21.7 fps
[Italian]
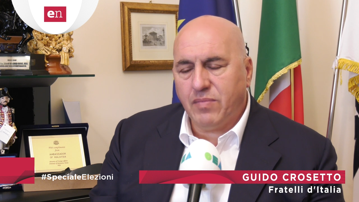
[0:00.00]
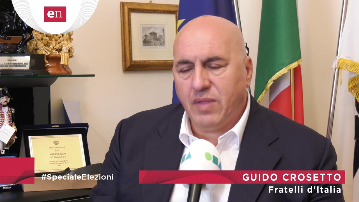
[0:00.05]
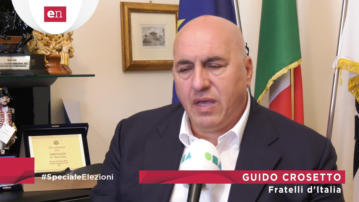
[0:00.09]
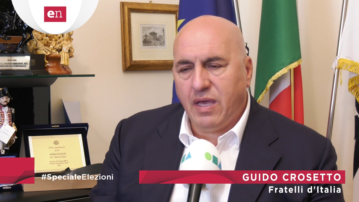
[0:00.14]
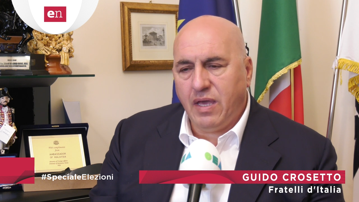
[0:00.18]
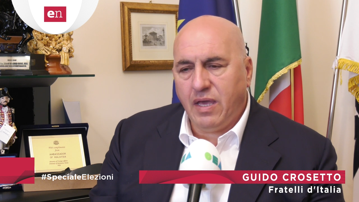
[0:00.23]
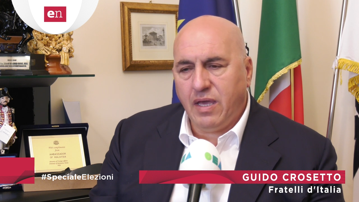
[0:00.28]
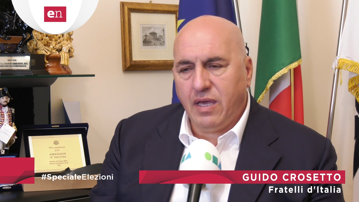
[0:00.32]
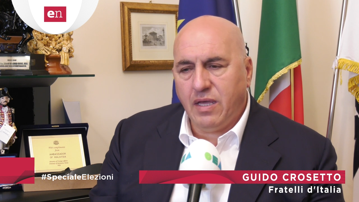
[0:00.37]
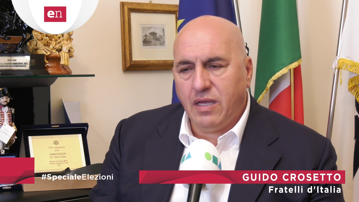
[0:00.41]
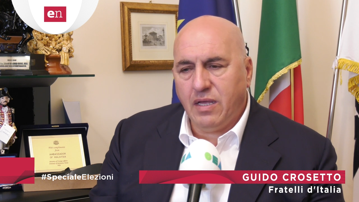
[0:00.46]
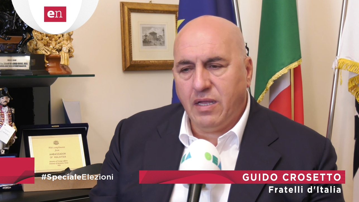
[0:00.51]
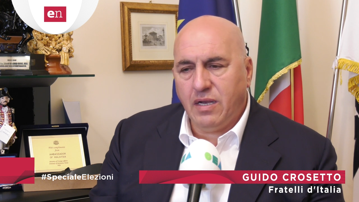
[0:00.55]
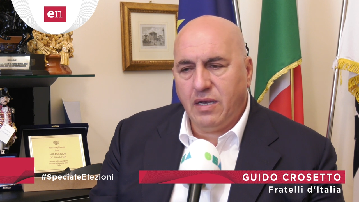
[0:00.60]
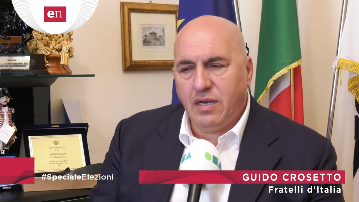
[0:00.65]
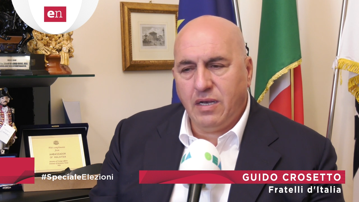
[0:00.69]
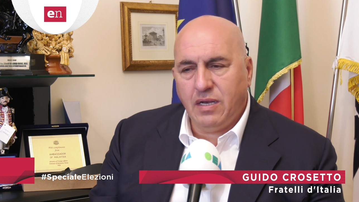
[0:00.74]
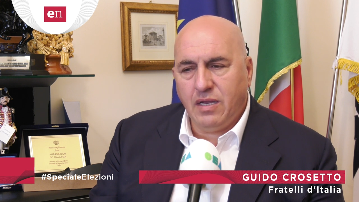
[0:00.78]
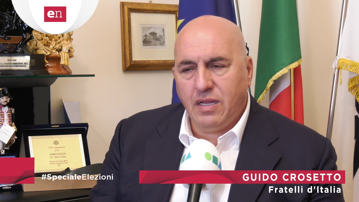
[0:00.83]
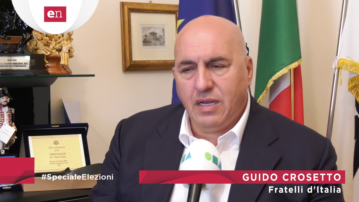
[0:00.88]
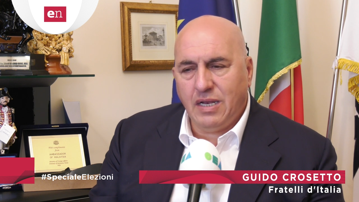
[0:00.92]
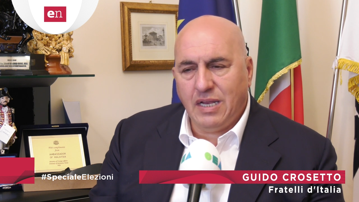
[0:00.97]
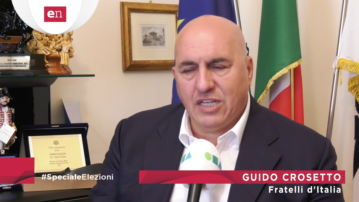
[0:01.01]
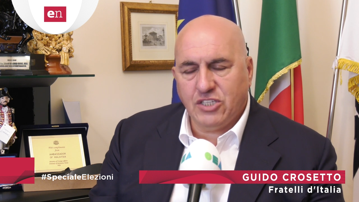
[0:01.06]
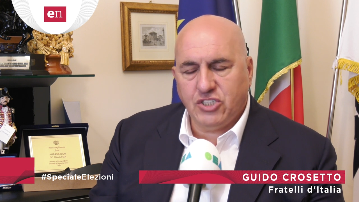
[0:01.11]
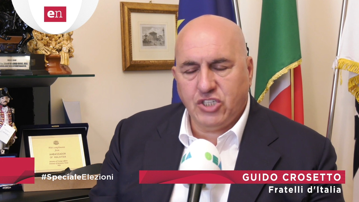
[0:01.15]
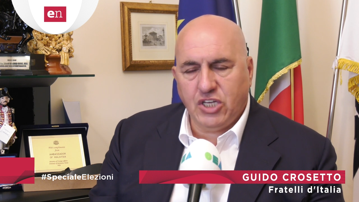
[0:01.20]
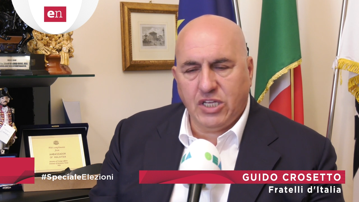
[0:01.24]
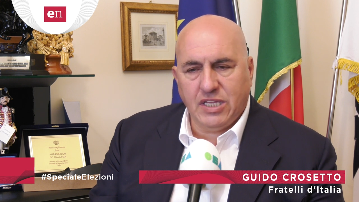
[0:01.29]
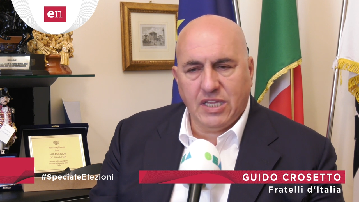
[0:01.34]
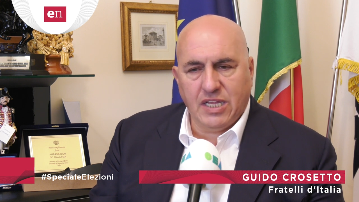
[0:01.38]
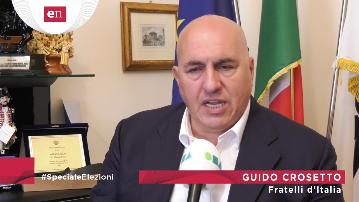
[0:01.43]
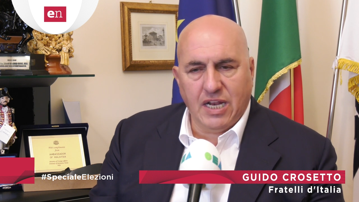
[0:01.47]
eh, e
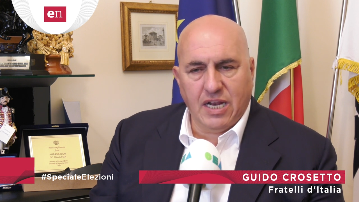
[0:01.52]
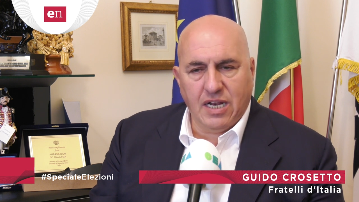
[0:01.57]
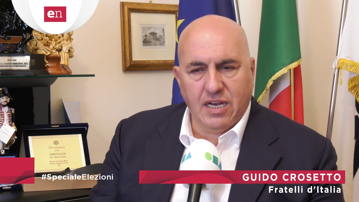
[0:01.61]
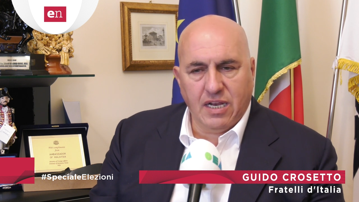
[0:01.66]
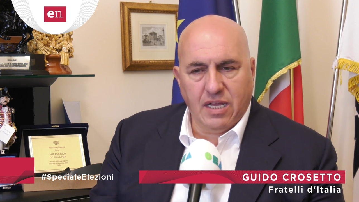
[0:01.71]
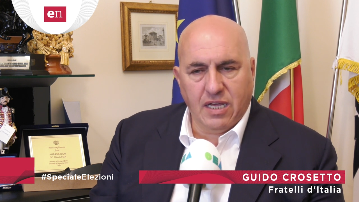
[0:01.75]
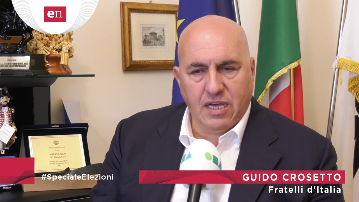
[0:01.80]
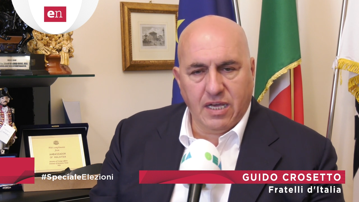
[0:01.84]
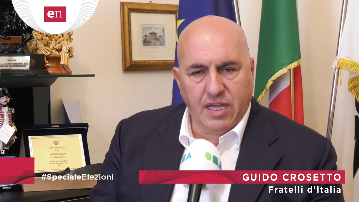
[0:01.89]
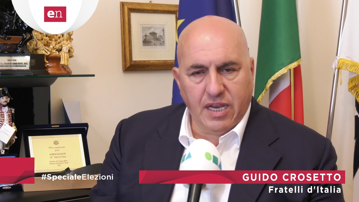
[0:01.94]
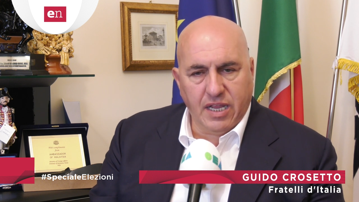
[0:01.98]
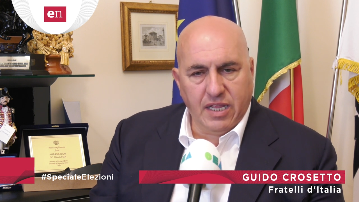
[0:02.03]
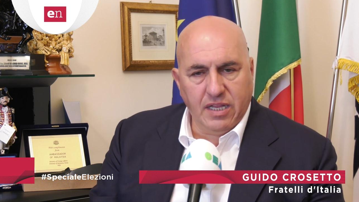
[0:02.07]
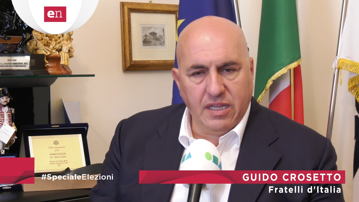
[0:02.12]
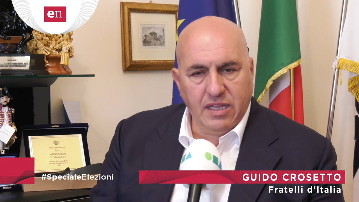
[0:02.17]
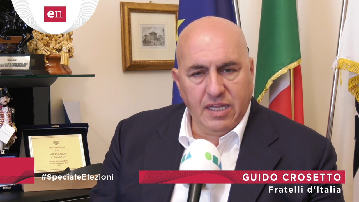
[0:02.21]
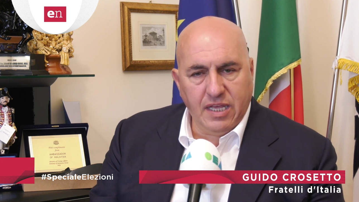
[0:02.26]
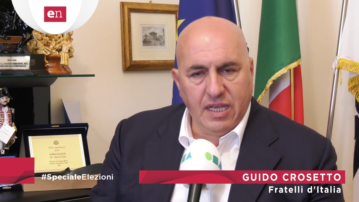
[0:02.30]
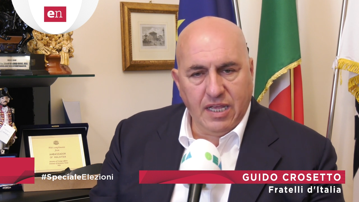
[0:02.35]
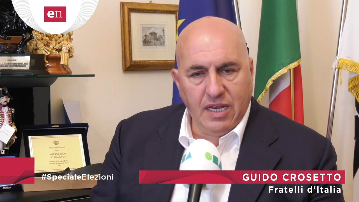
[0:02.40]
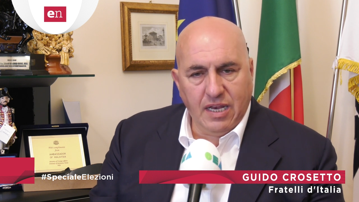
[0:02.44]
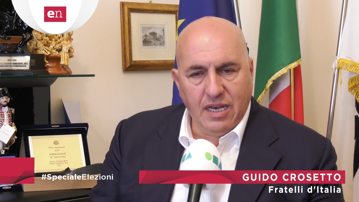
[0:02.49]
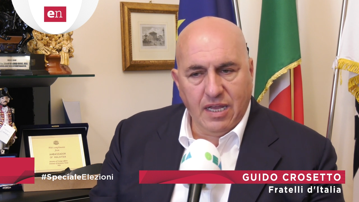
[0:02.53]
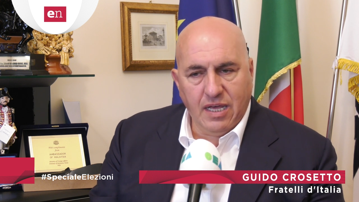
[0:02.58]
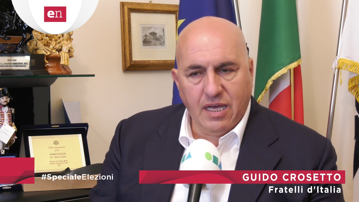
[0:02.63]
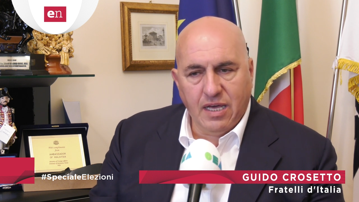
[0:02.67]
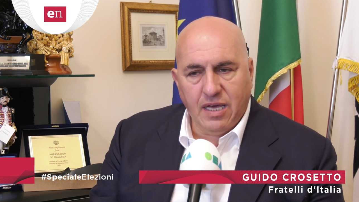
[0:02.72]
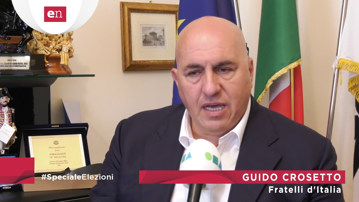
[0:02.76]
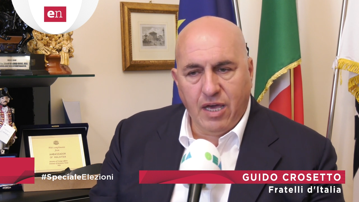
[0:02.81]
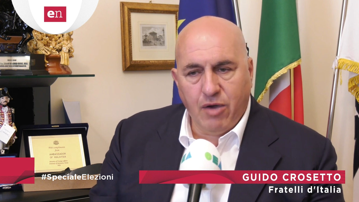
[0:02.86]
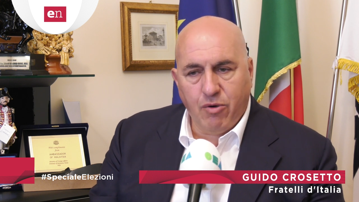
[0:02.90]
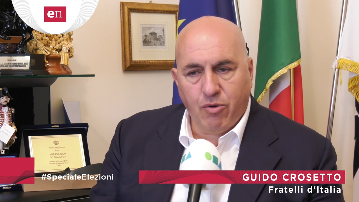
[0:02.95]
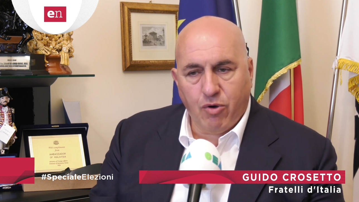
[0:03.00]
l'agenda del Green Deal
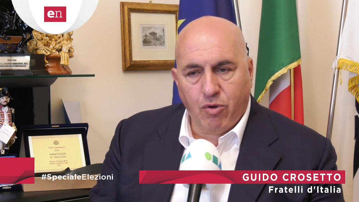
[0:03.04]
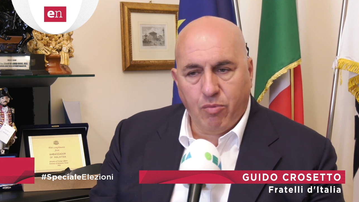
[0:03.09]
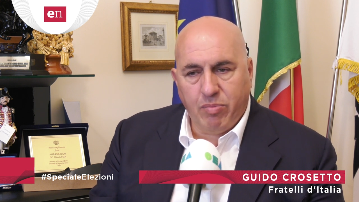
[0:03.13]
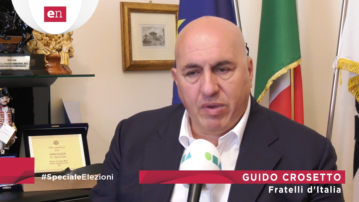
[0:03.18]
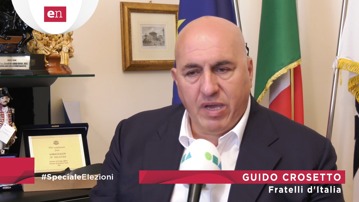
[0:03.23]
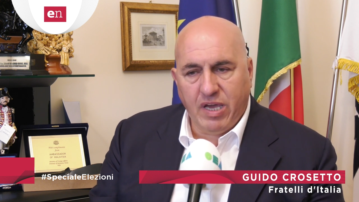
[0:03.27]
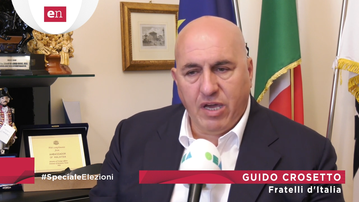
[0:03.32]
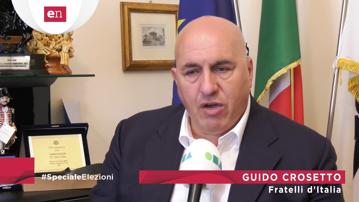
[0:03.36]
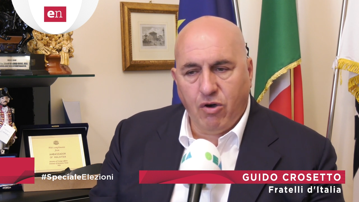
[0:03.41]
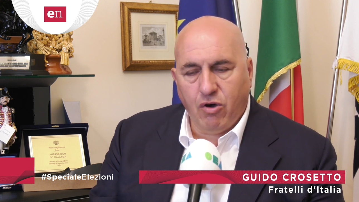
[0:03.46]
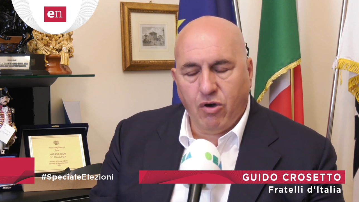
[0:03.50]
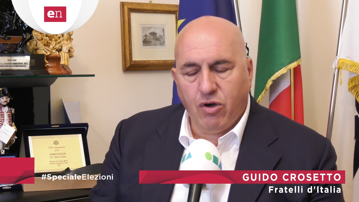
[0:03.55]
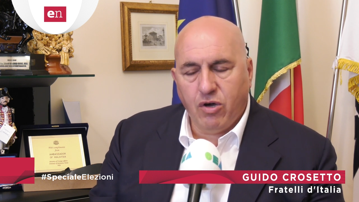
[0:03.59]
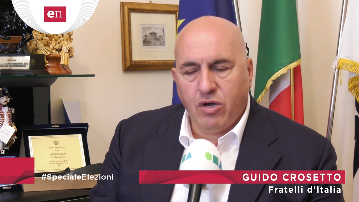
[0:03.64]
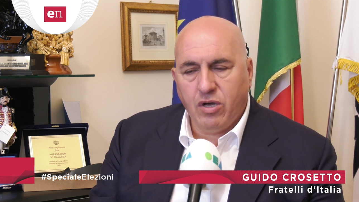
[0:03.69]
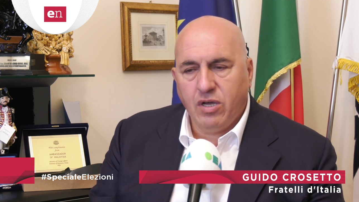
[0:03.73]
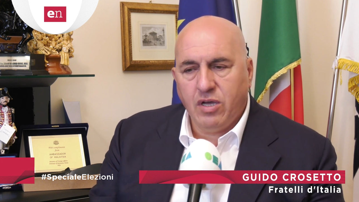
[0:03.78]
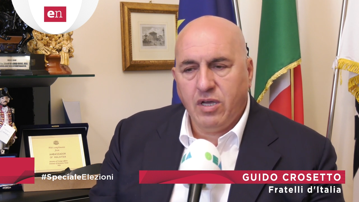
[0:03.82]
europeo